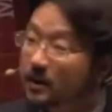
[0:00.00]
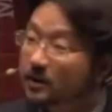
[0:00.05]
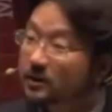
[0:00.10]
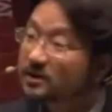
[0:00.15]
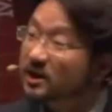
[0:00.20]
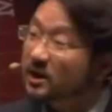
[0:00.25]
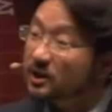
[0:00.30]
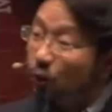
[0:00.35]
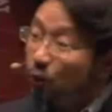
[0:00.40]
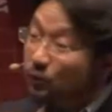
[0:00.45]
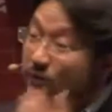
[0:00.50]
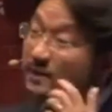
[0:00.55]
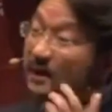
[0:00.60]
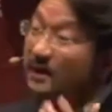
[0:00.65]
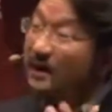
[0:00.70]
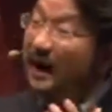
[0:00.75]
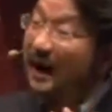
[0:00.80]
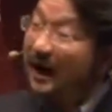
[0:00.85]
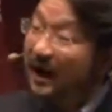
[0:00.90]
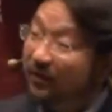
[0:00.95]
这种
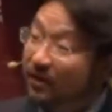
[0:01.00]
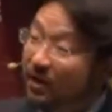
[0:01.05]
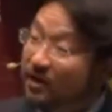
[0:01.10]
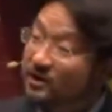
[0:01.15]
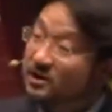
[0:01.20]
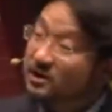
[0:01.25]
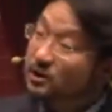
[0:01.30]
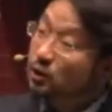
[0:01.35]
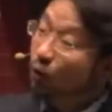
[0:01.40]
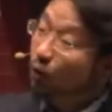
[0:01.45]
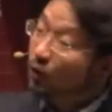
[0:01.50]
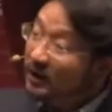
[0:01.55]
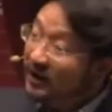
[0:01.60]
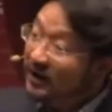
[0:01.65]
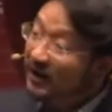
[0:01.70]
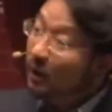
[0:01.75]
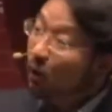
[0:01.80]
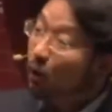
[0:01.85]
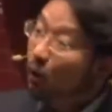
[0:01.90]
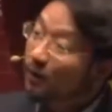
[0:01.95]
震撼是从
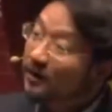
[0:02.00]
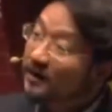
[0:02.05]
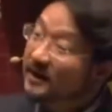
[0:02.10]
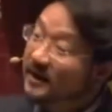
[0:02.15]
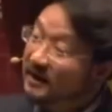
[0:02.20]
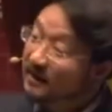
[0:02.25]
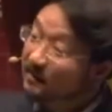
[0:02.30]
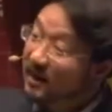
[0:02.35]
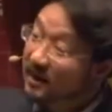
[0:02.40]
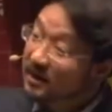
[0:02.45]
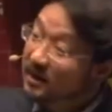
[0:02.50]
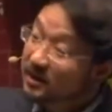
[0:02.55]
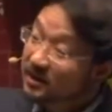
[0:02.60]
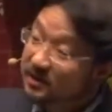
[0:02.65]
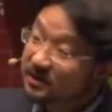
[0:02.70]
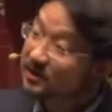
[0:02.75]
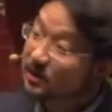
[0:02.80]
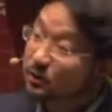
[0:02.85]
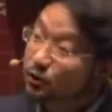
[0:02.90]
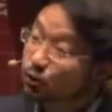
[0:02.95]
灵魂里面
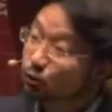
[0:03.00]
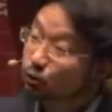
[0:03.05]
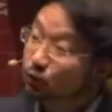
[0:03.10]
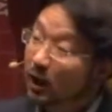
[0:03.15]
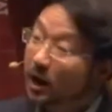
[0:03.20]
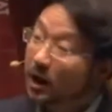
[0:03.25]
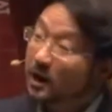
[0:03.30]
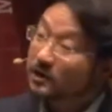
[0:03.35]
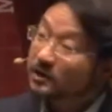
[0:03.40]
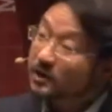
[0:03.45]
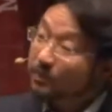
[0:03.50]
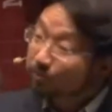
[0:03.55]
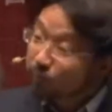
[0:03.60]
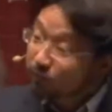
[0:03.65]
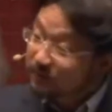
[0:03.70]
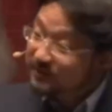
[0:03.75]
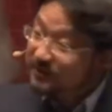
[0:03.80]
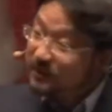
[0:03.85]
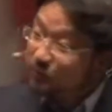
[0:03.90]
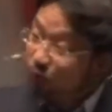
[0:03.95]
深处的，这
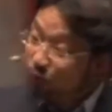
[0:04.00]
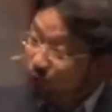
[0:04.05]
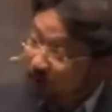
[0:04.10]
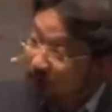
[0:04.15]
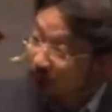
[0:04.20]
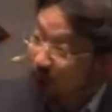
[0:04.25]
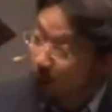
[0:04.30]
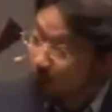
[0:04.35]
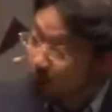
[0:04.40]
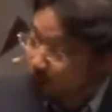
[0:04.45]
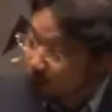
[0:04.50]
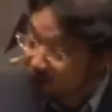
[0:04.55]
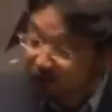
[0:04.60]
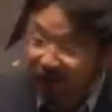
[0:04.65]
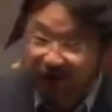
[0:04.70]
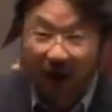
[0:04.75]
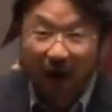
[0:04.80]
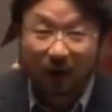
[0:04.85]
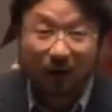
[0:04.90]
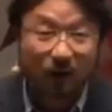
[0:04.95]
不是用刀、用
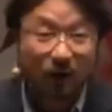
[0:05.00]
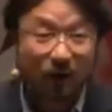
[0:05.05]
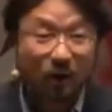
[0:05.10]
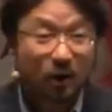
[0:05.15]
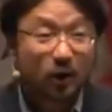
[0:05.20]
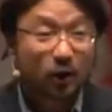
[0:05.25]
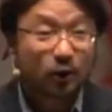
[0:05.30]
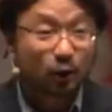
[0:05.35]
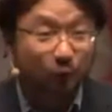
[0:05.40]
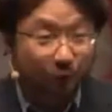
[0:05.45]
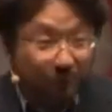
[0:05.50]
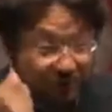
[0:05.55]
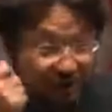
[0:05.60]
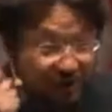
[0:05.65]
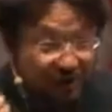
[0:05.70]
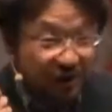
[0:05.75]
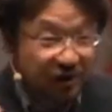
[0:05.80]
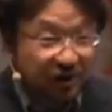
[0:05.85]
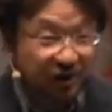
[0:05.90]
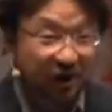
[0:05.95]
枪、用
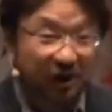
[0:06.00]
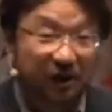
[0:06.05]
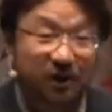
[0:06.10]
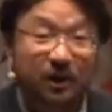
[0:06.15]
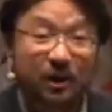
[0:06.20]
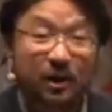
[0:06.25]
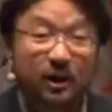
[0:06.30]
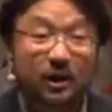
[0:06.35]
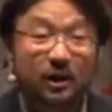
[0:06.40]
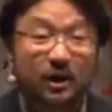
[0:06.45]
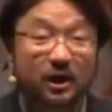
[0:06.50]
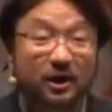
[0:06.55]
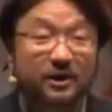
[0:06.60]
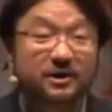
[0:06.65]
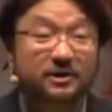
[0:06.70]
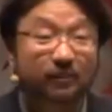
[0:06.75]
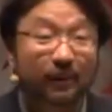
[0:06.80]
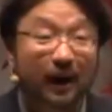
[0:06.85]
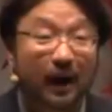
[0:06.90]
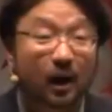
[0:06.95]
金银可以
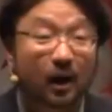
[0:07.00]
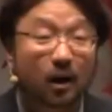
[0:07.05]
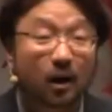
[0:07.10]
什么